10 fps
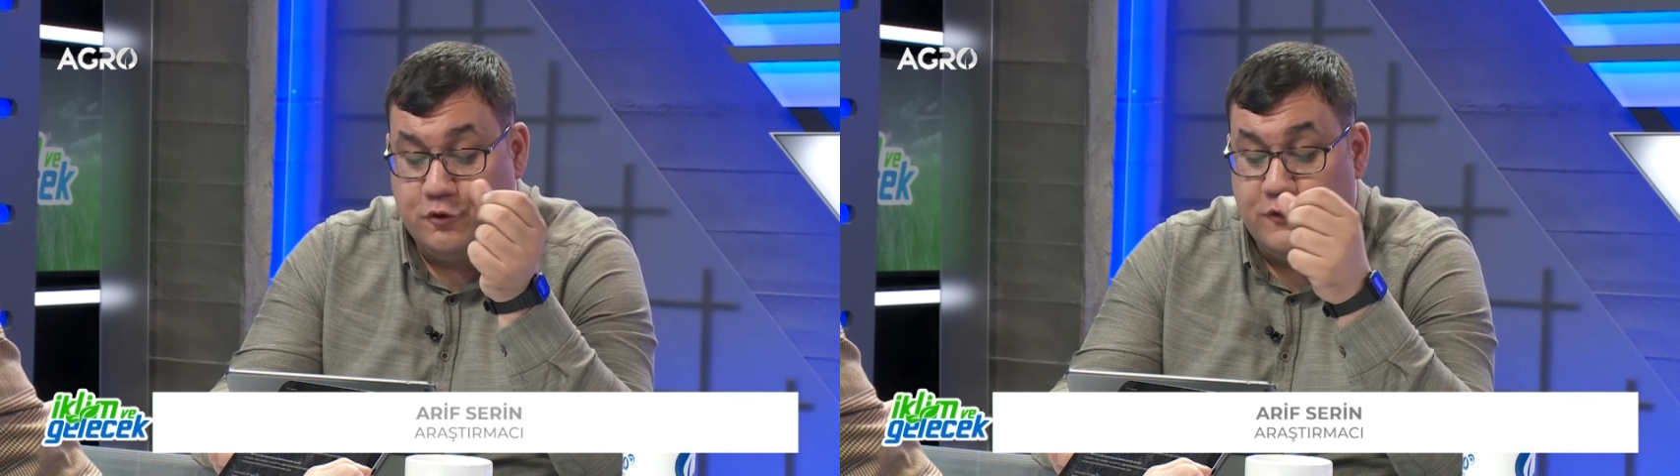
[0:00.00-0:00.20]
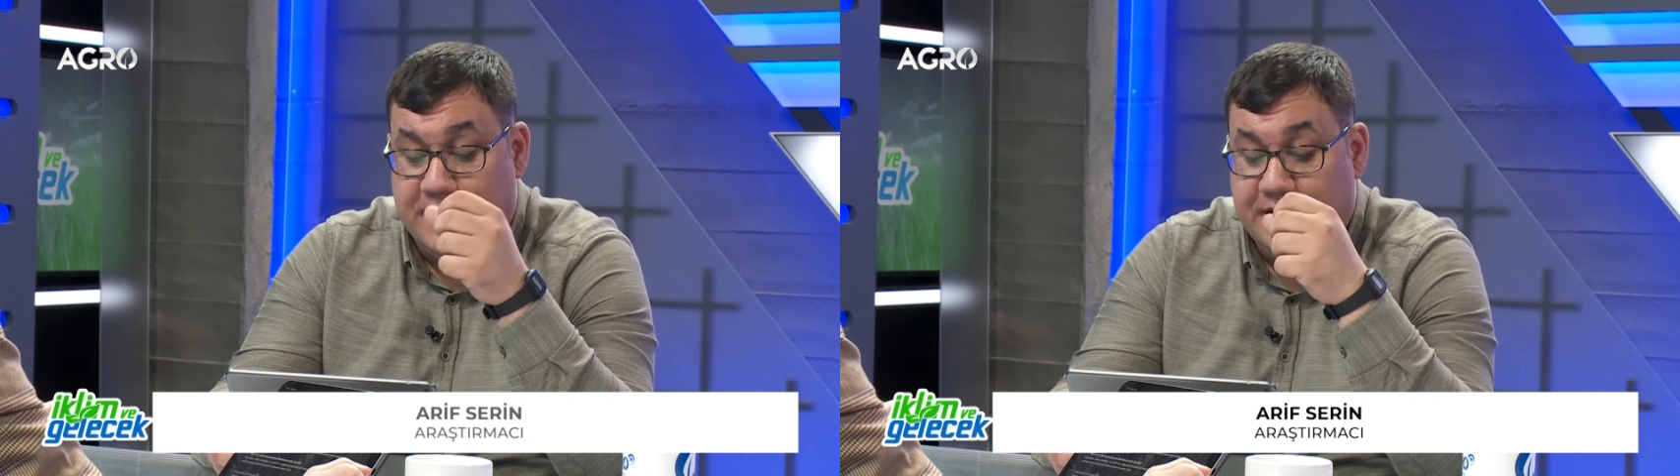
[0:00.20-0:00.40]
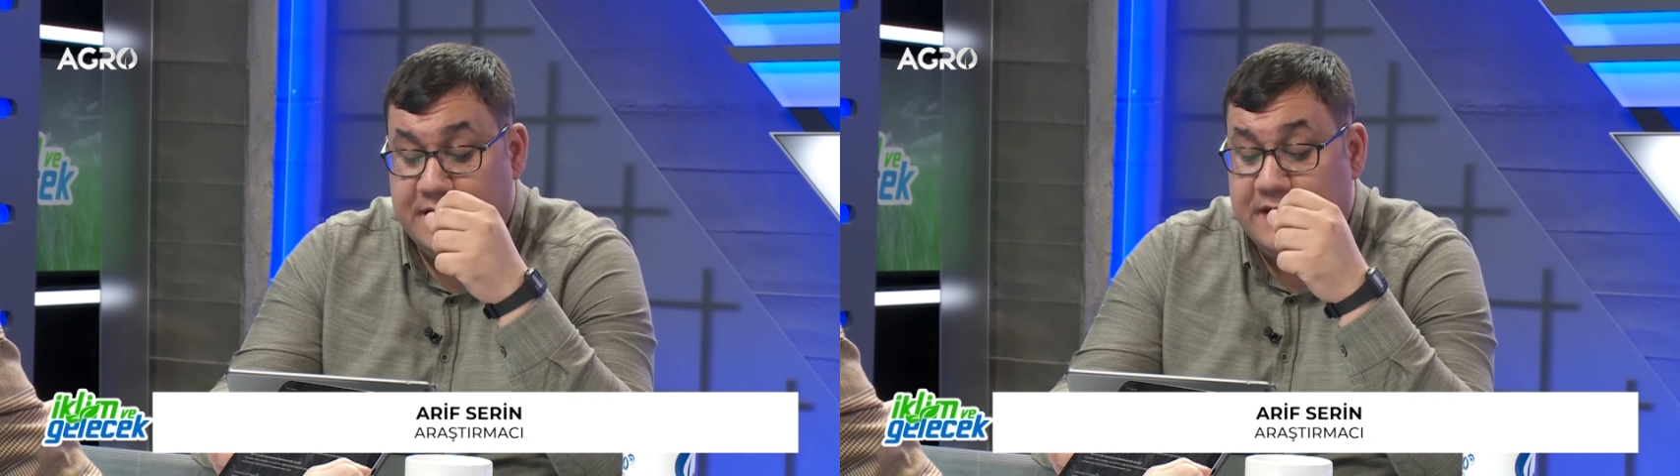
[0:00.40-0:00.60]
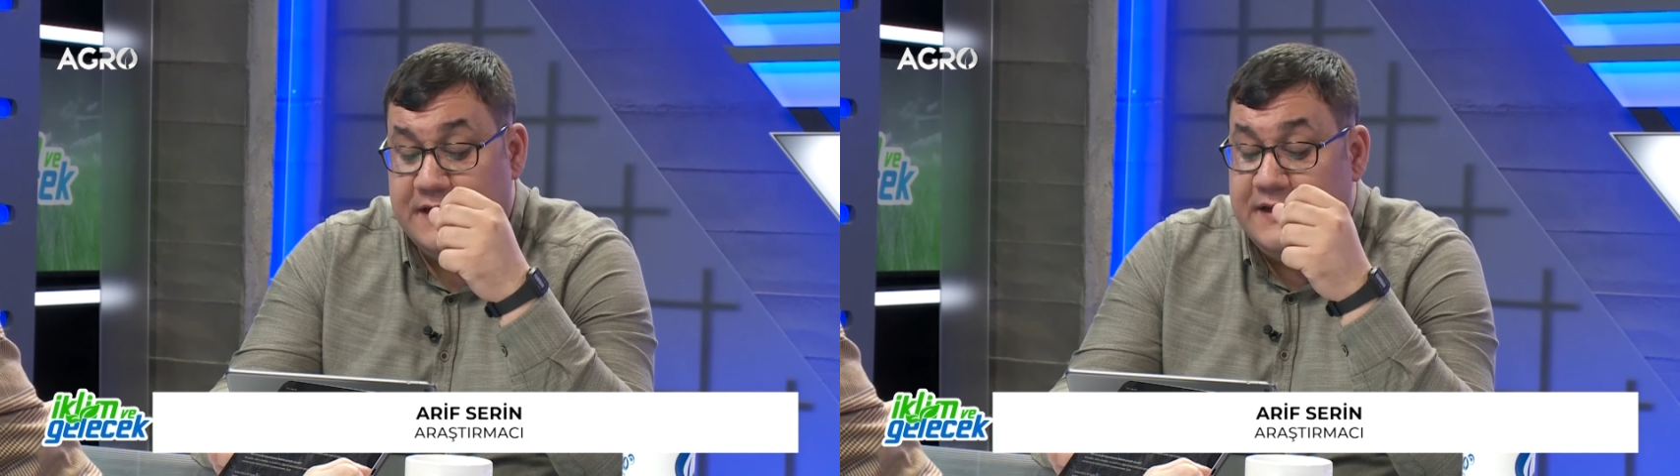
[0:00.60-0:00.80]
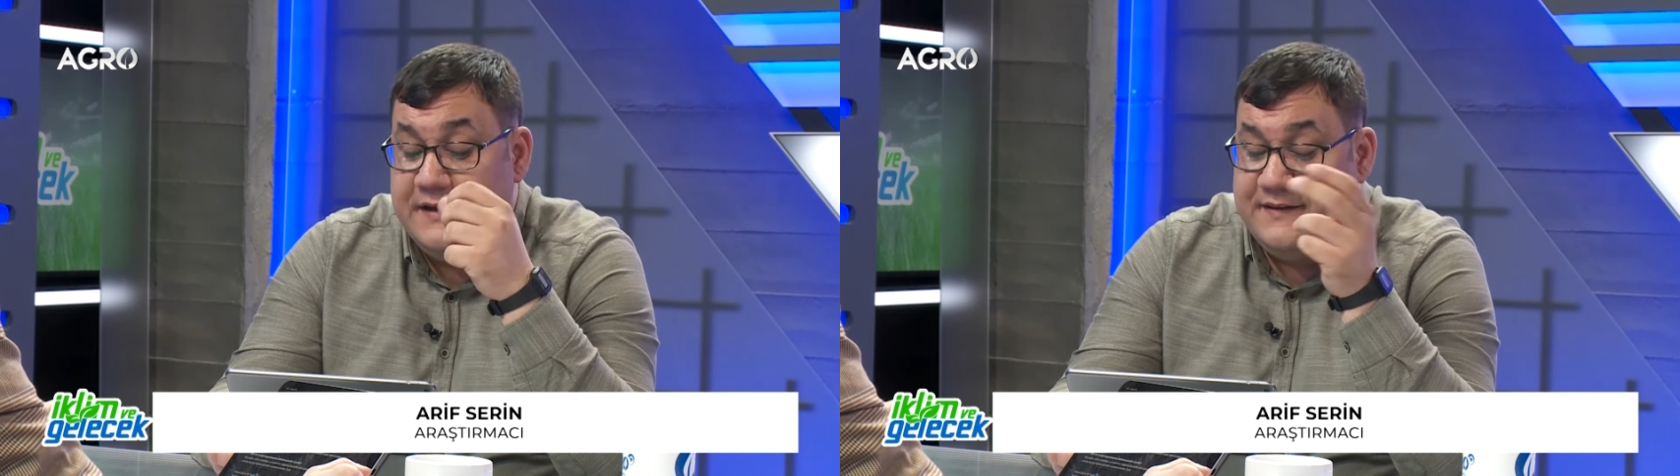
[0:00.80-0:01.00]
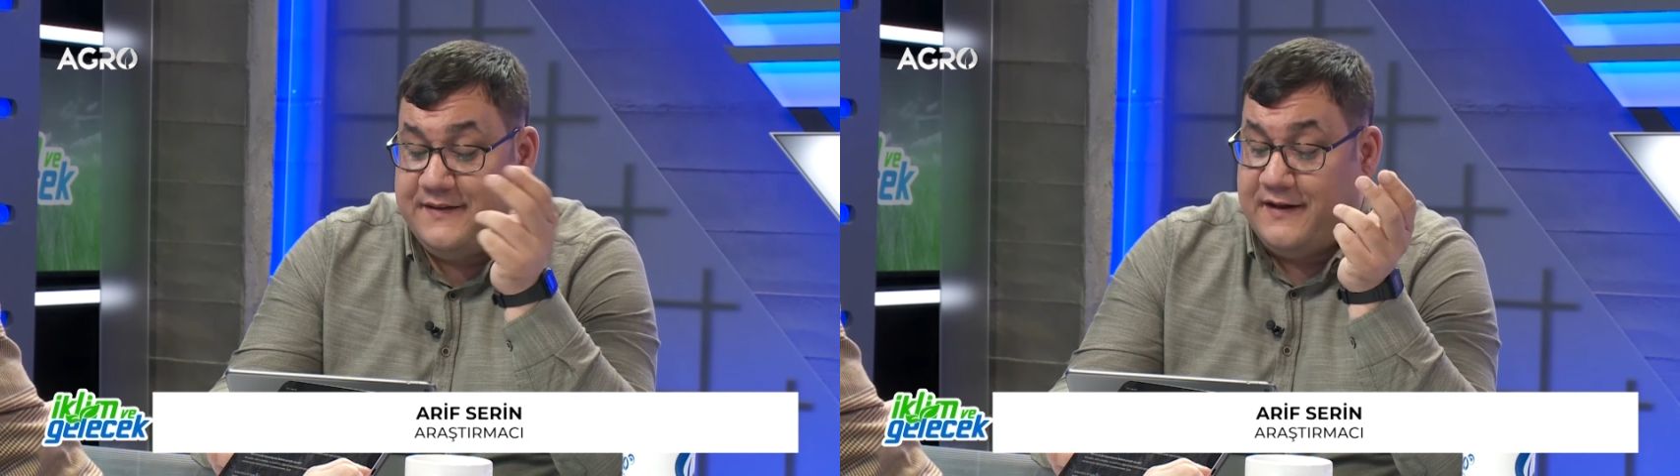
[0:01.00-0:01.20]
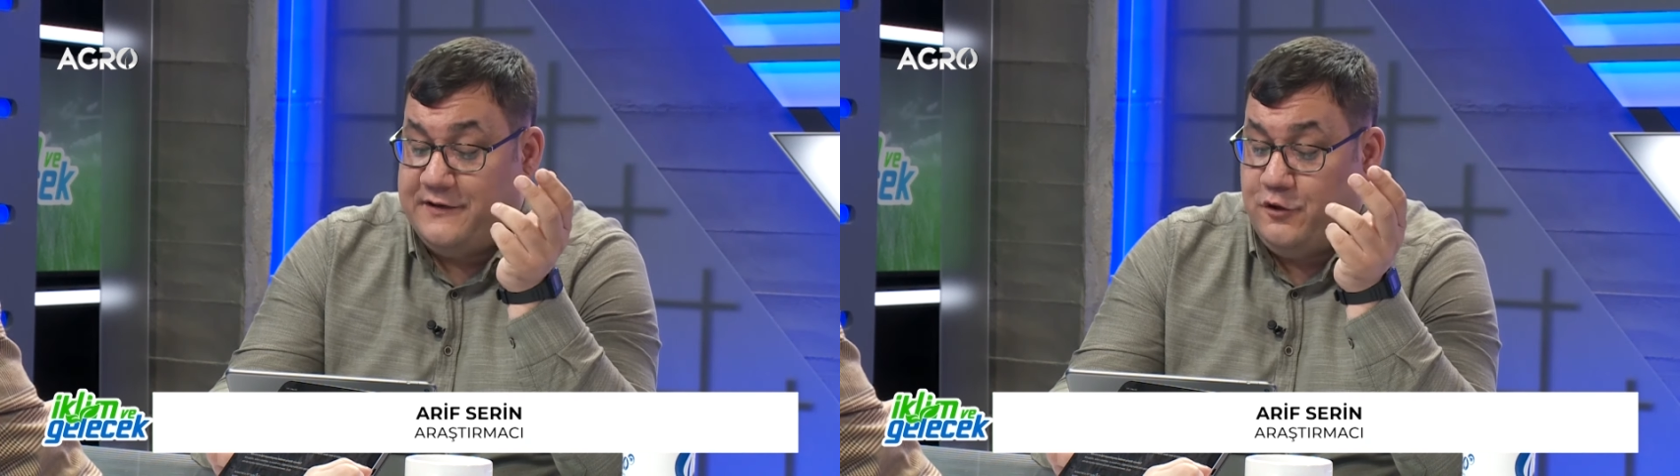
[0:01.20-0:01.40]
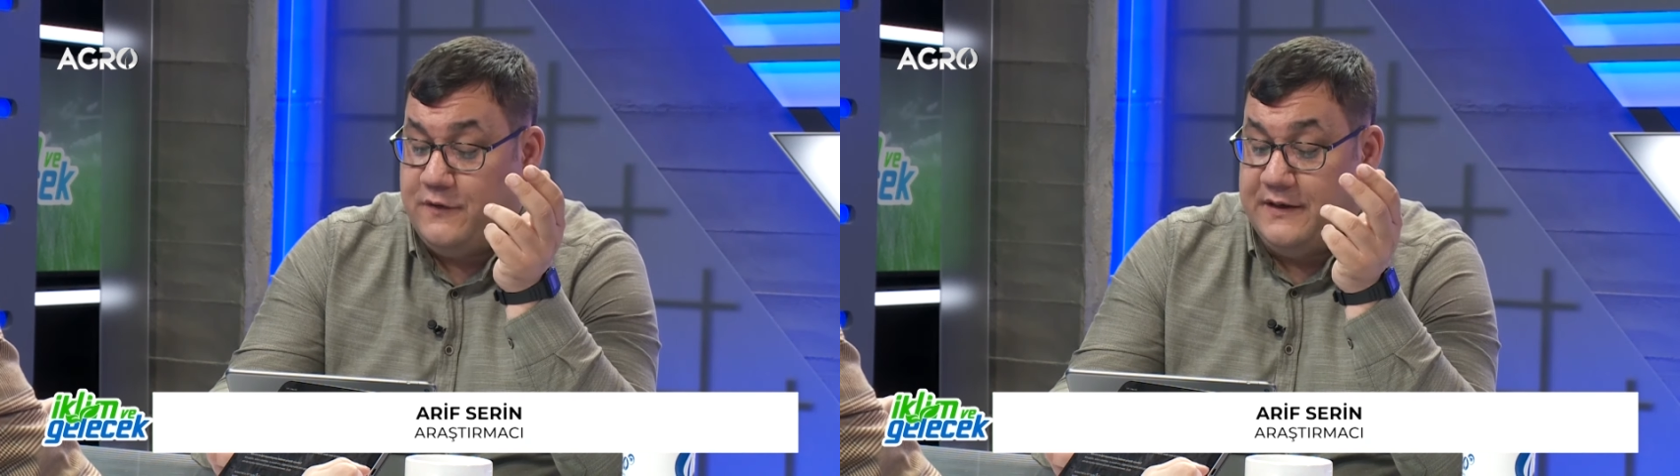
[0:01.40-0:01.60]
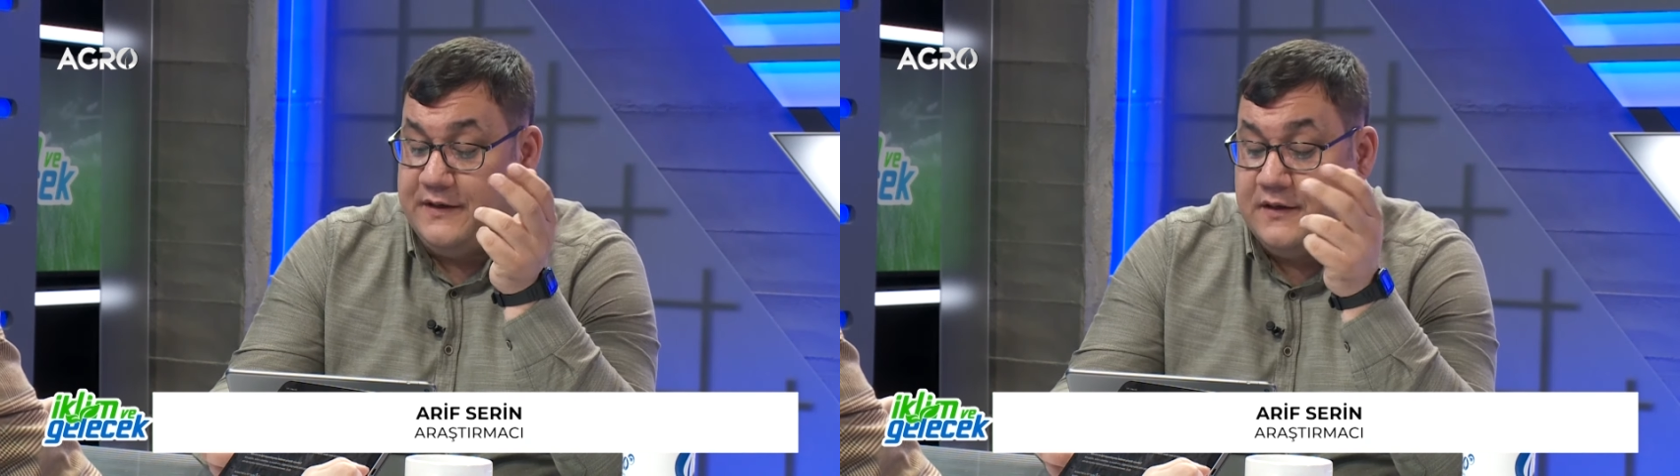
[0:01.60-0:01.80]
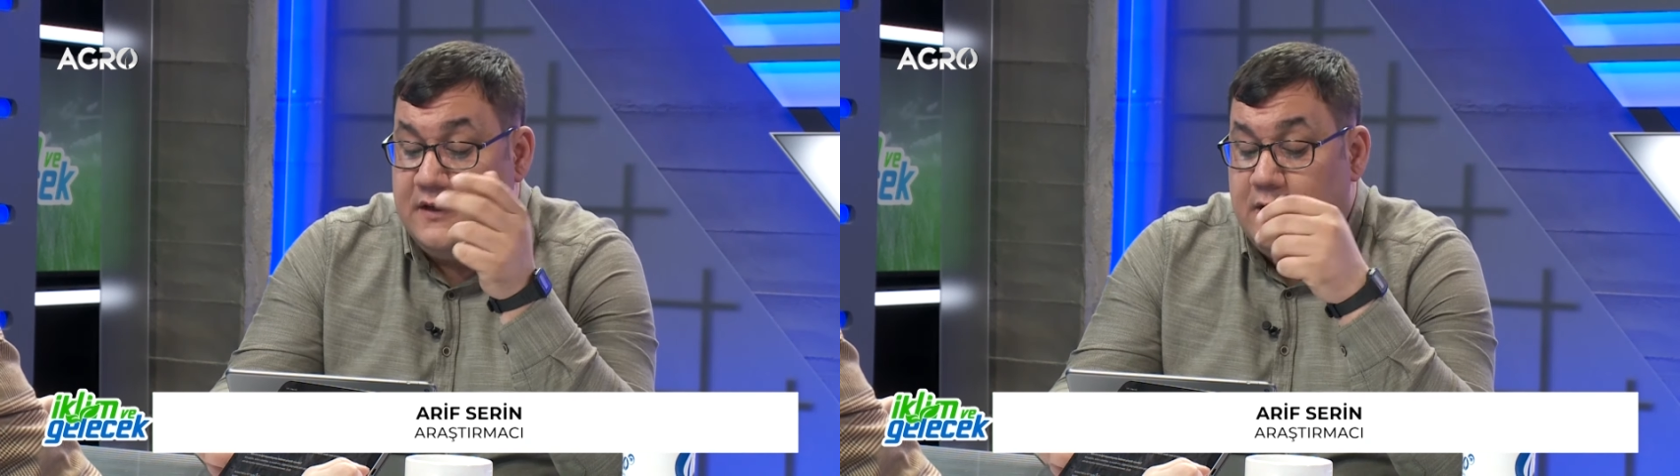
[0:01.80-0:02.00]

güvenliği, siyasi güvenlik.